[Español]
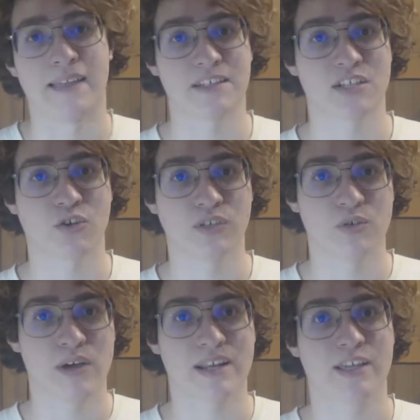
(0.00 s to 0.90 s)
Antes de
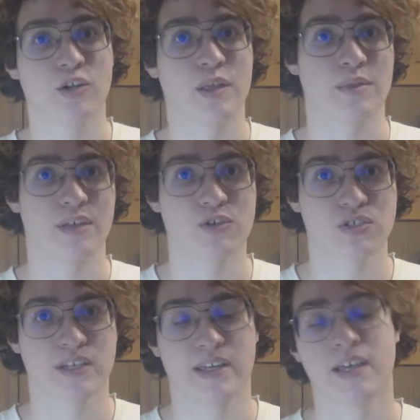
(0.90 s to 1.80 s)
continuar, quiero deciros
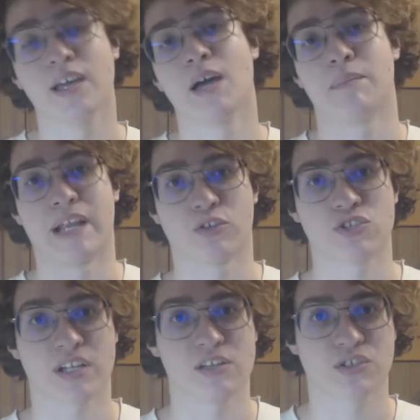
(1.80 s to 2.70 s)
que para todos
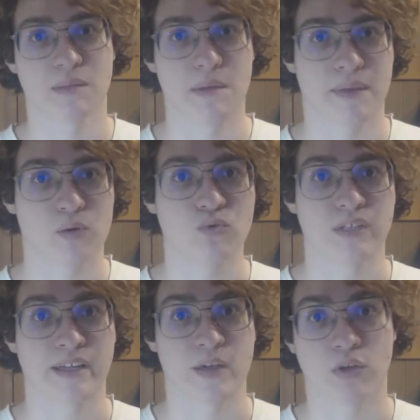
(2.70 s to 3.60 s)
aquellos que me
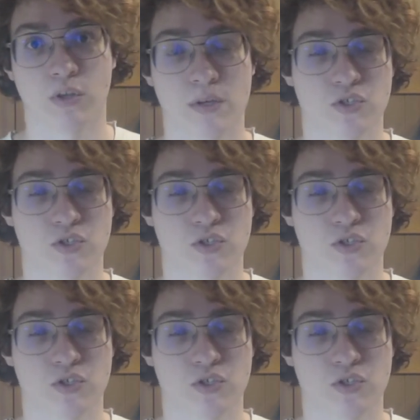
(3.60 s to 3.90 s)
preguntan que cuándo voy a